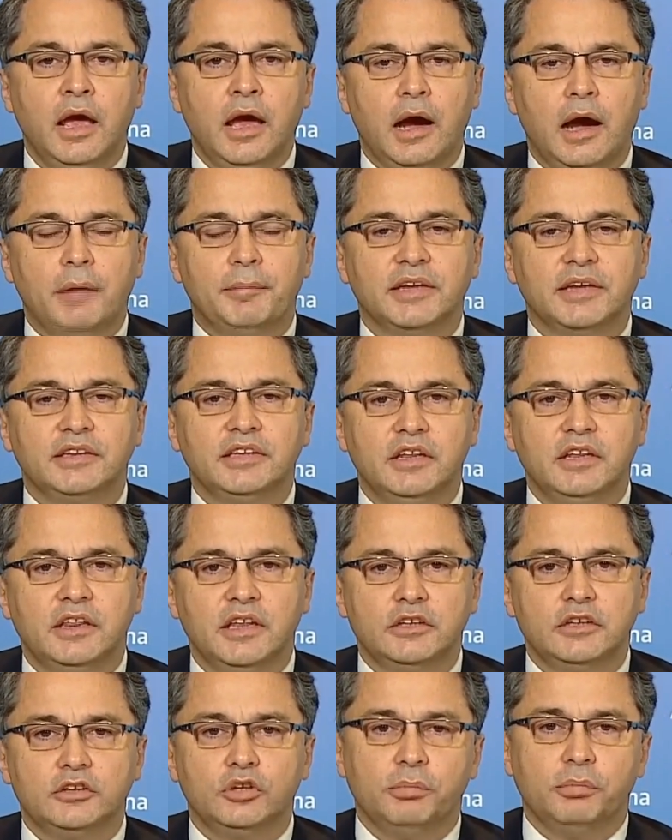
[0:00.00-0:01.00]
A partir
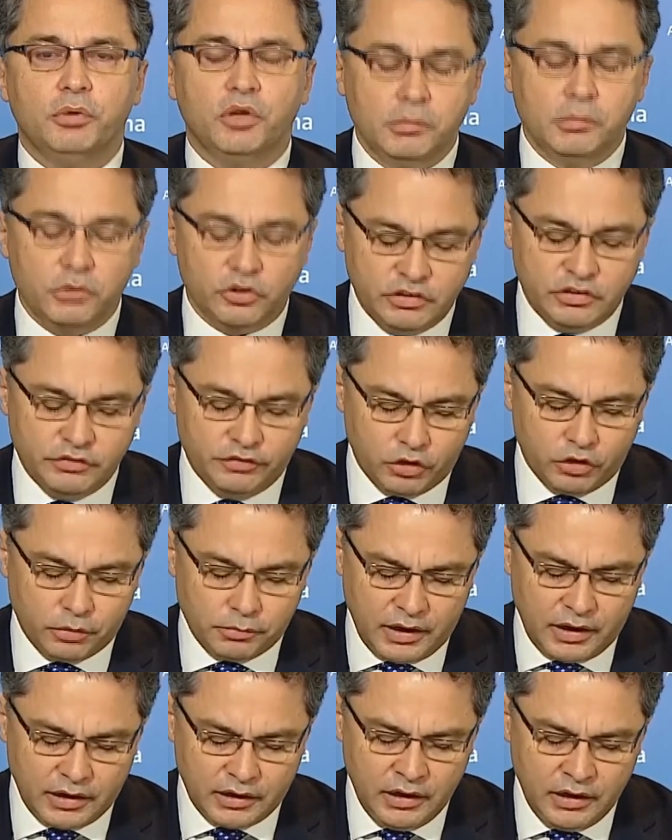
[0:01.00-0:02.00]
de esto podemos
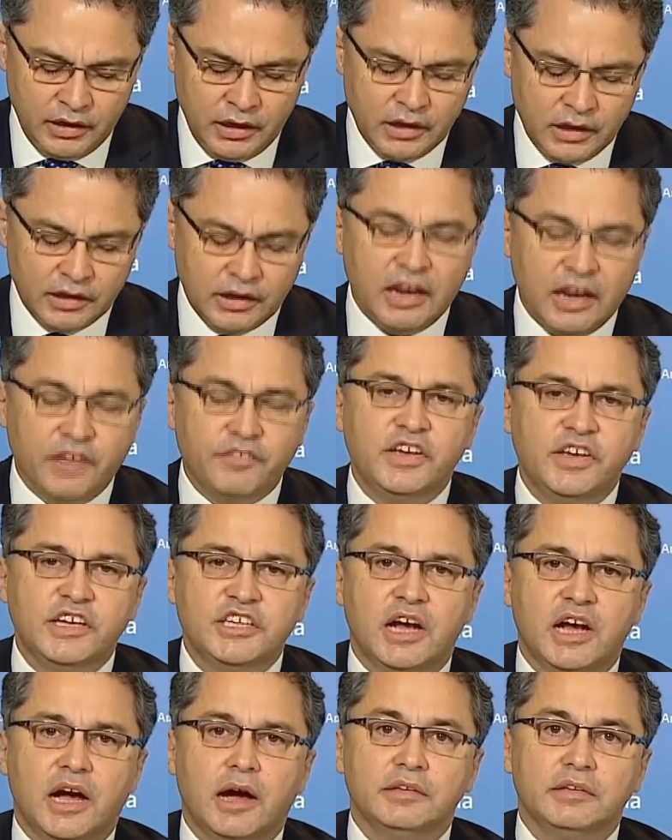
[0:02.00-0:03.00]
informar que la
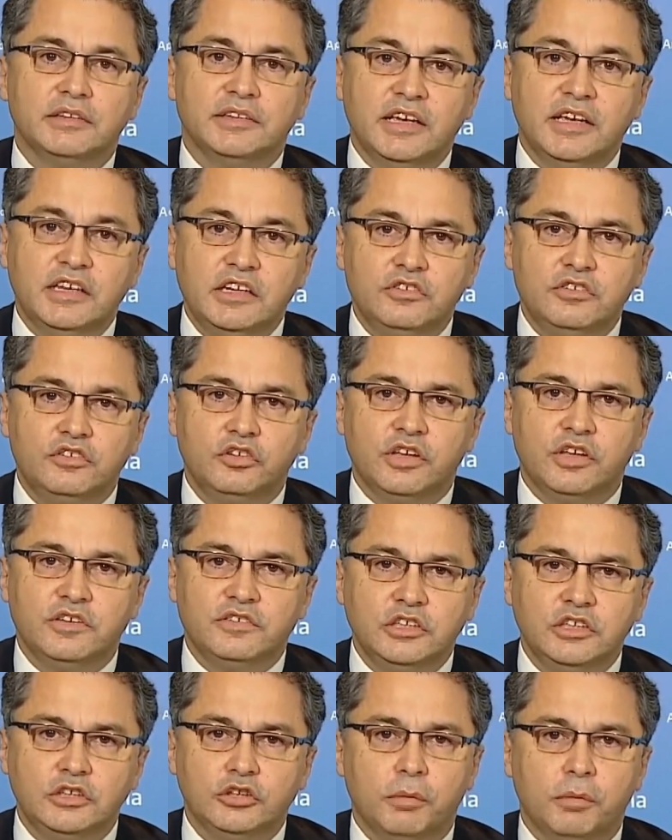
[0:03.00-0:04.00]
fecha de inicio de
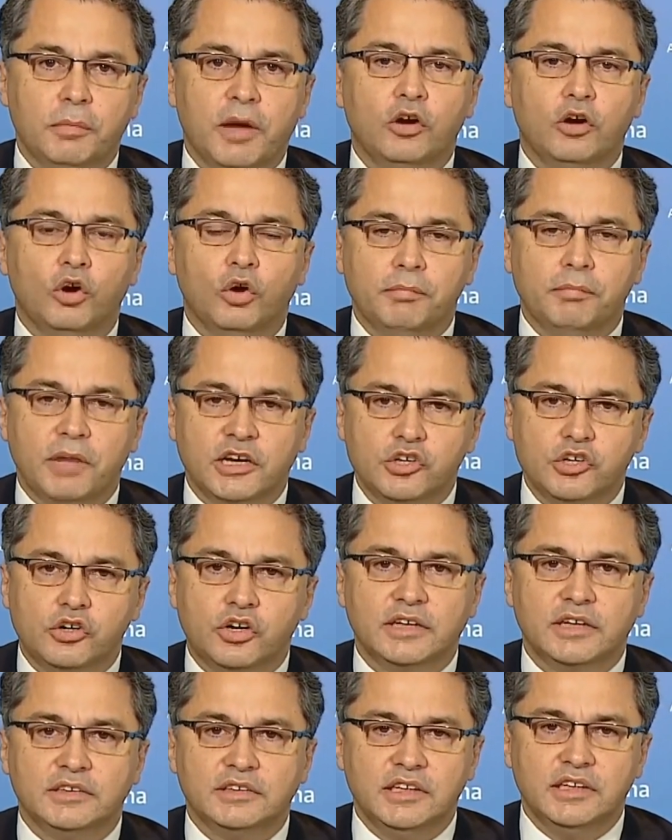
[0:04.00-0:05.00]
síntomas con mayor
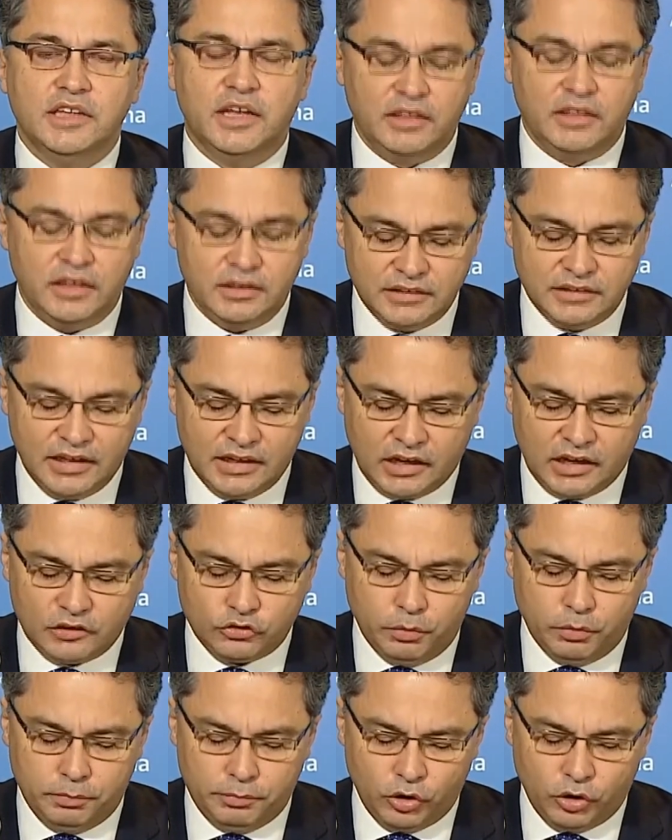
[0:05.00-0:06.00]
cantidad de
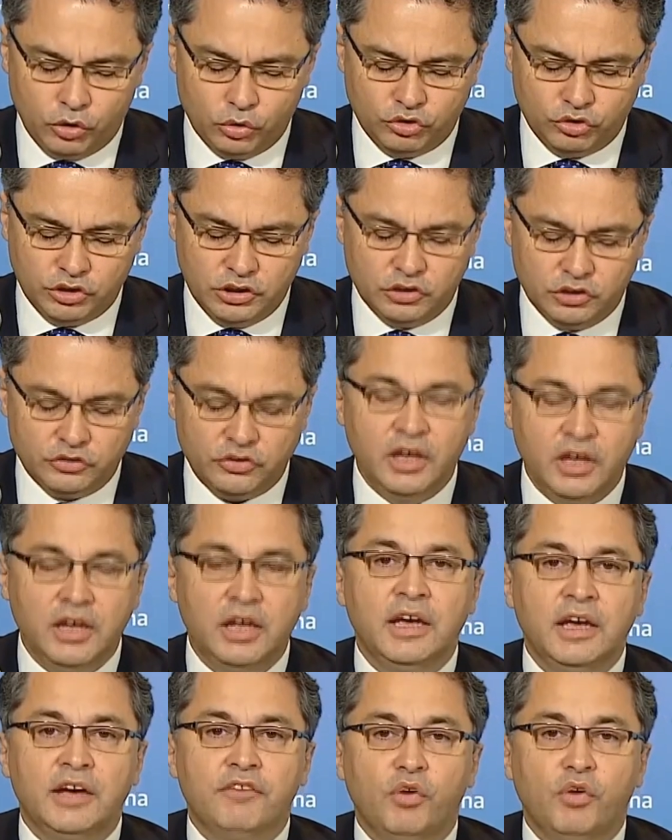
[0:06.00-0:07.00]
casos producidos
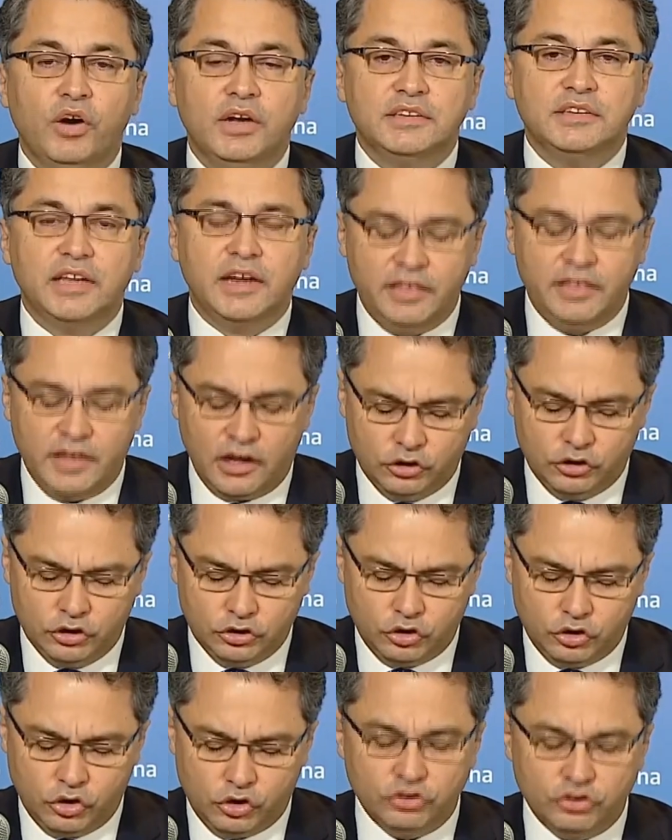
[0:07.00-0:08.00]
fue el 3 de
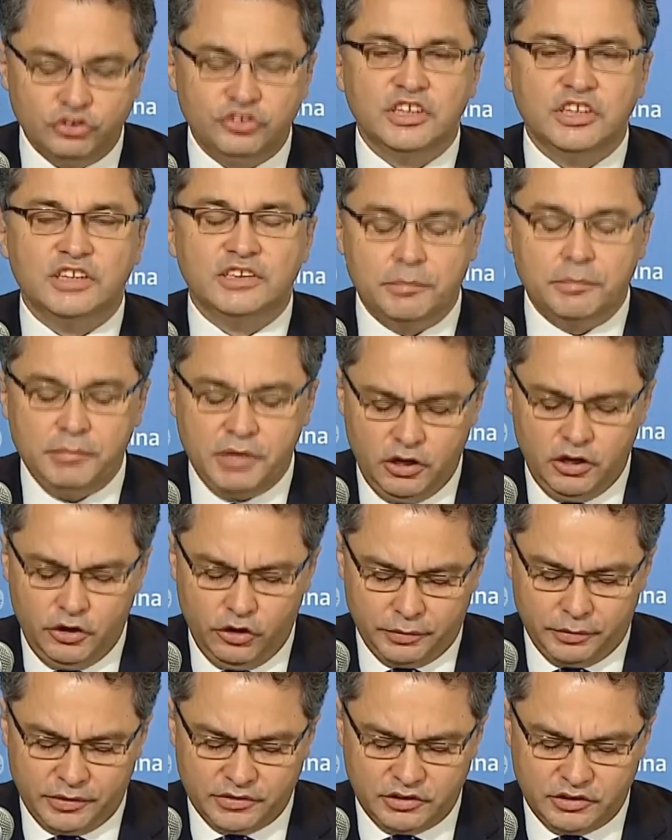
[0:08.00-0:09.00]
agosto con
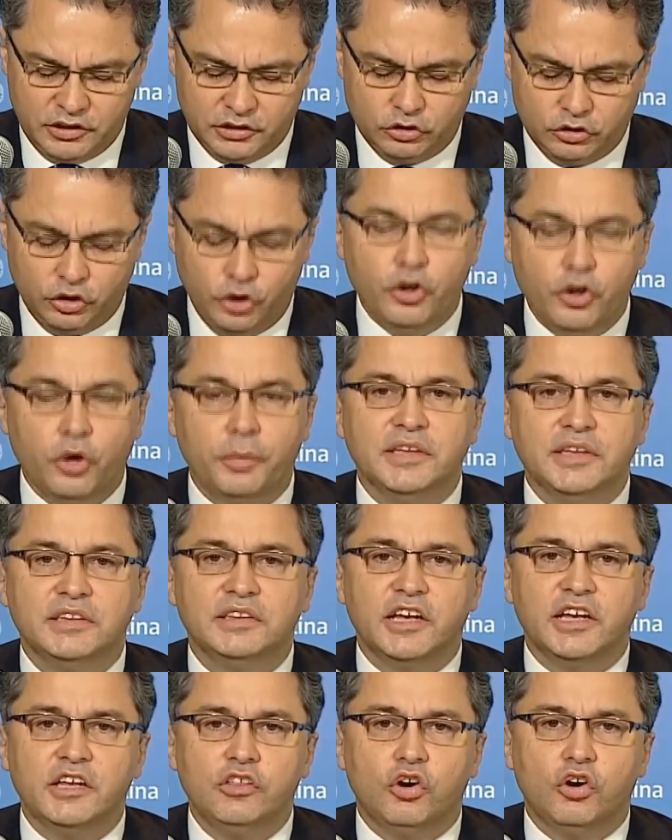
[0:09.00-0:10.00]

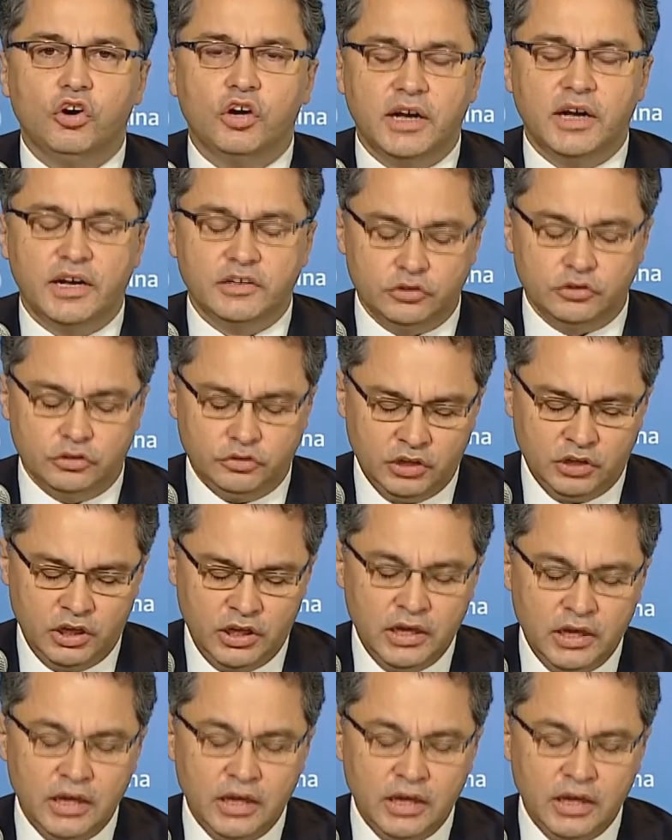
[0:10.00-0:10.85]
7.992 casos